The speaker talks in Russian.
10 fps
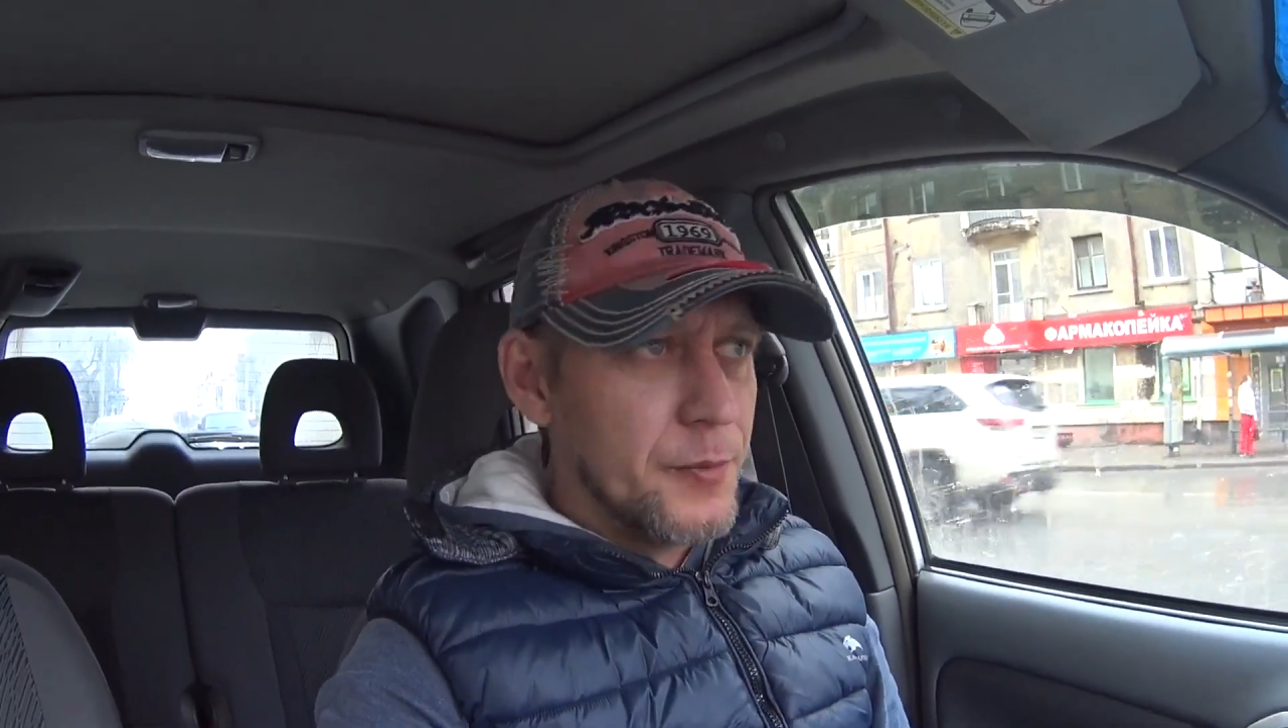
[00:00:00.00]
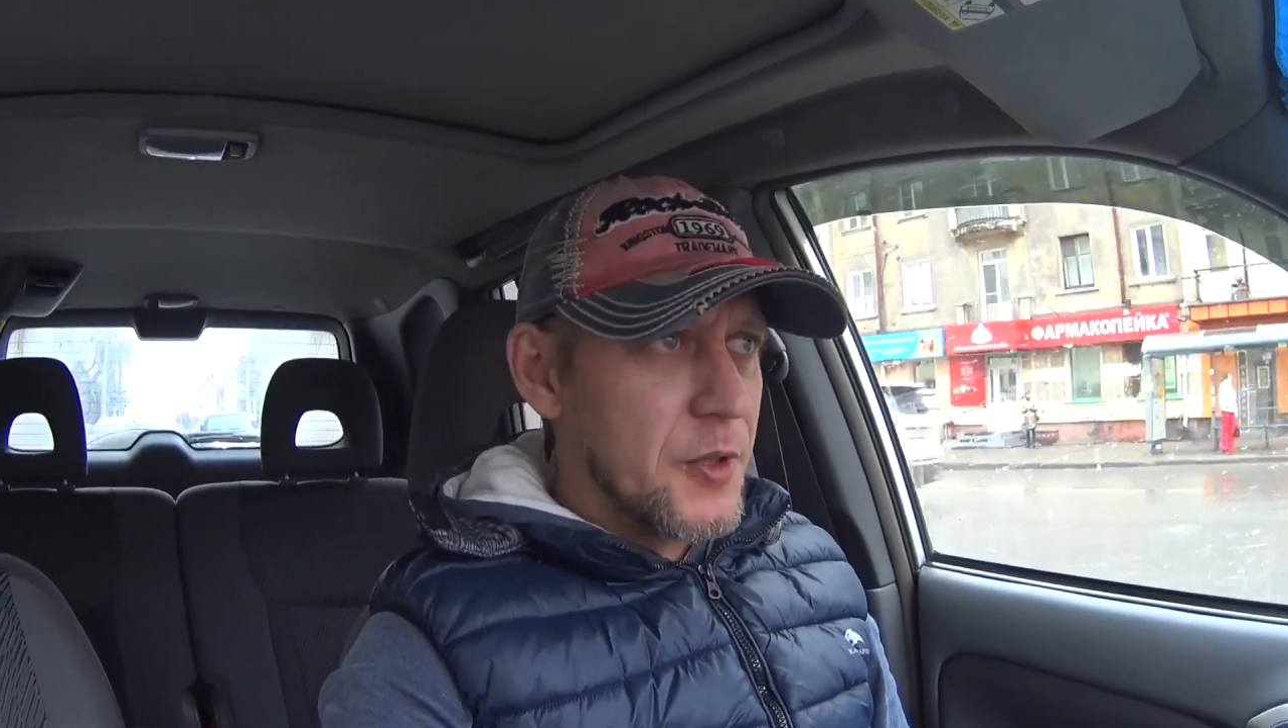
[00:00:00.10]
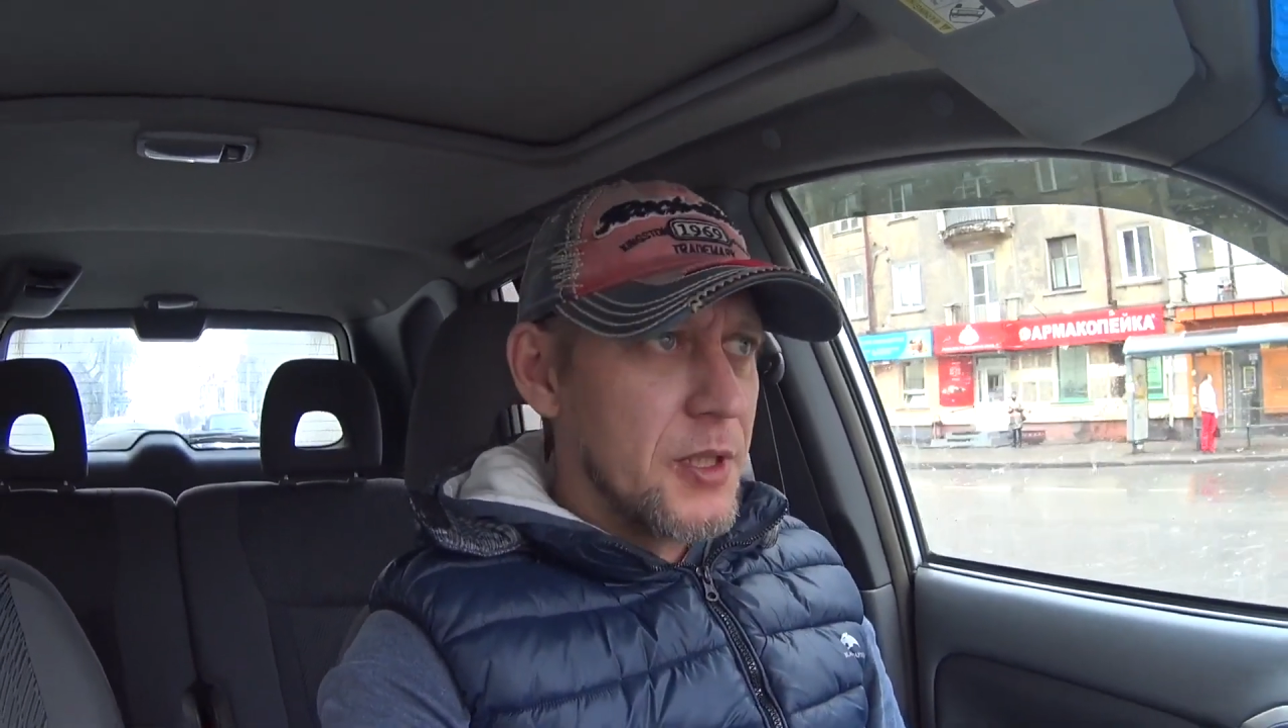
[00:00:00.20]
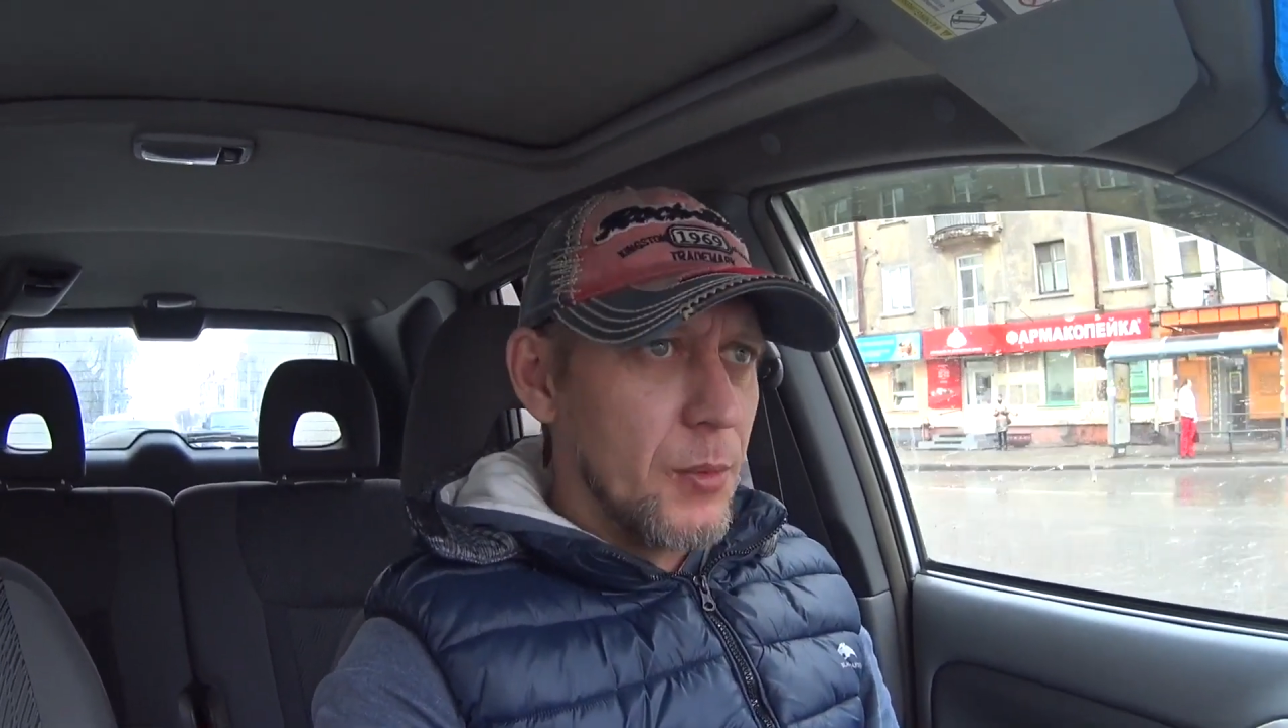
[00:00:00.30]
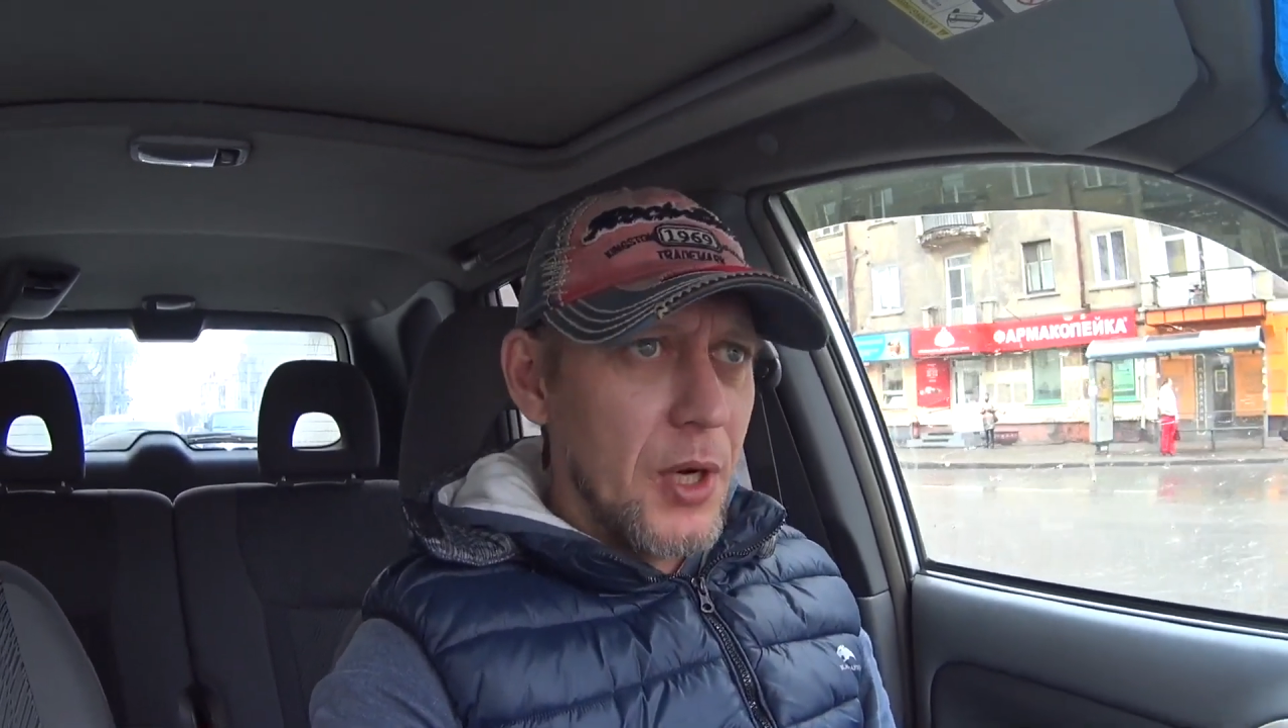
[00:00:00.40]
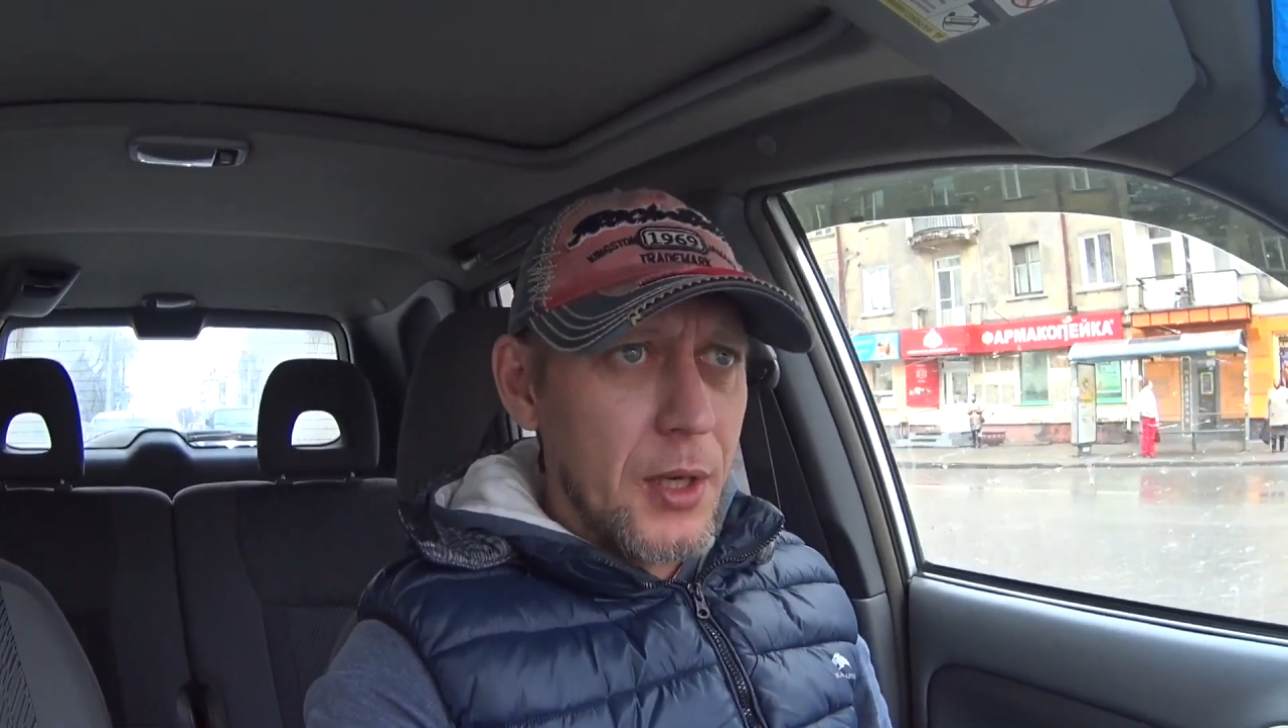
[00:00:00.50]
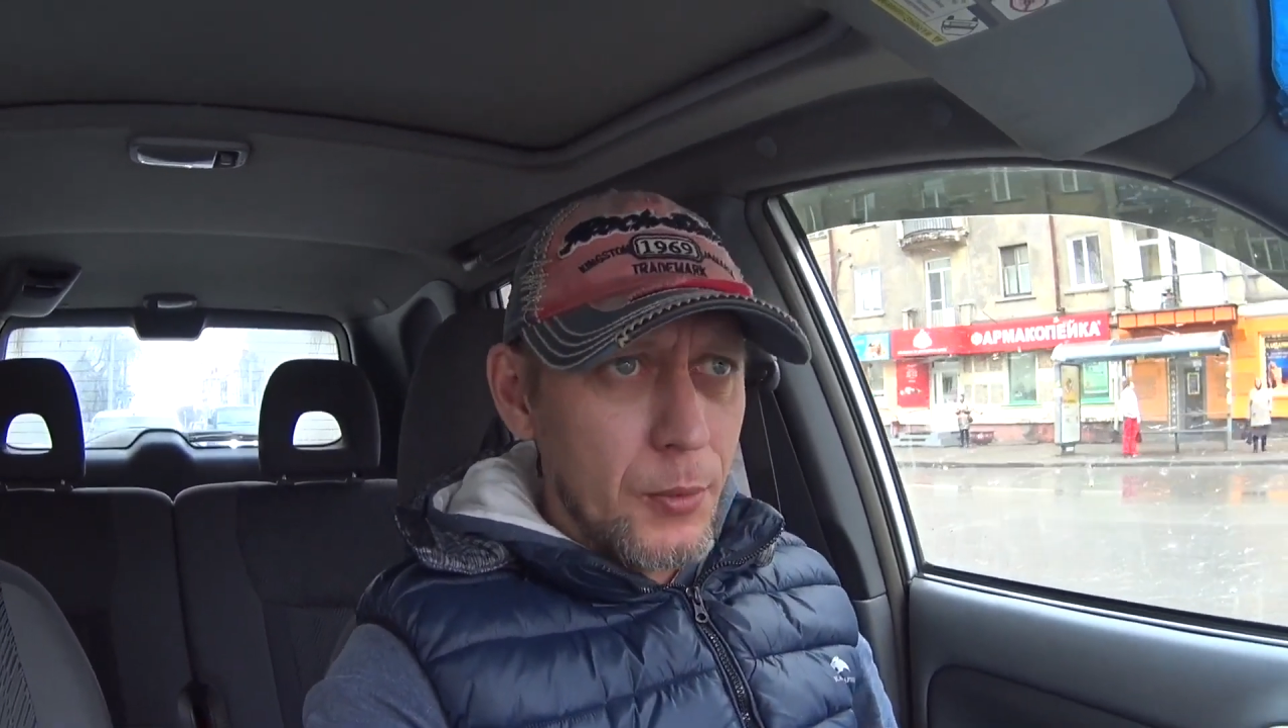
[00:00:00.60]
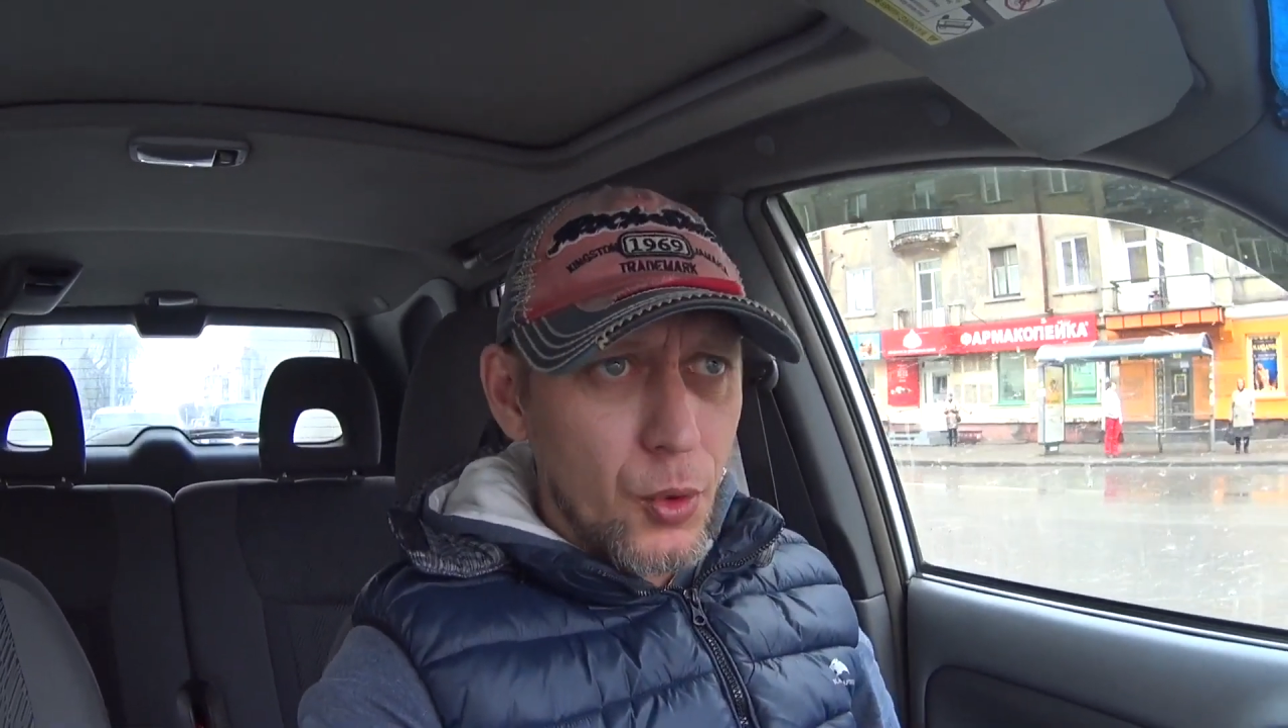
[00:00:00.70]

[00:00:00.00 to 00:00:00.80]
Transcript: собакам,